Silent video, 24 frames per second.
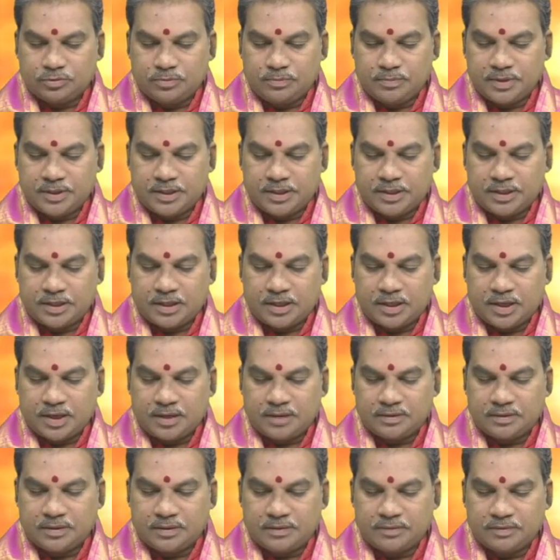తొమ్మిది గంటల
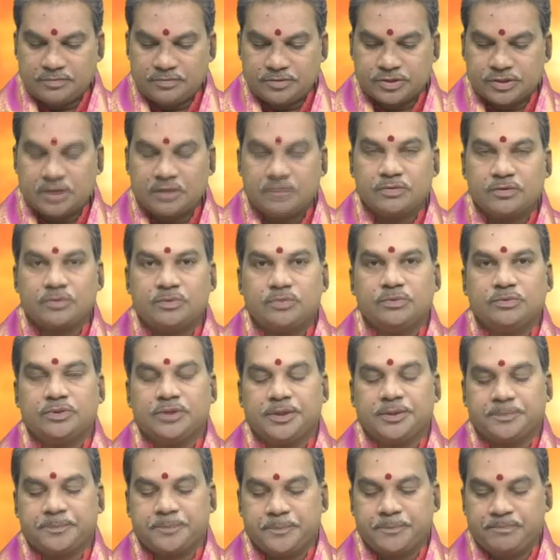ఇరవై నిమిషాల వరకు
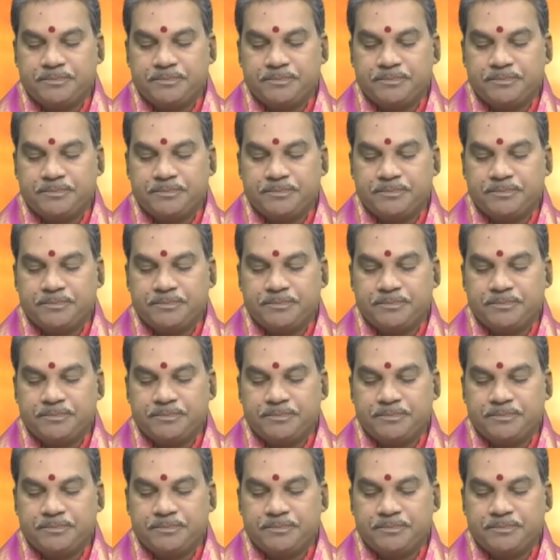ఉంది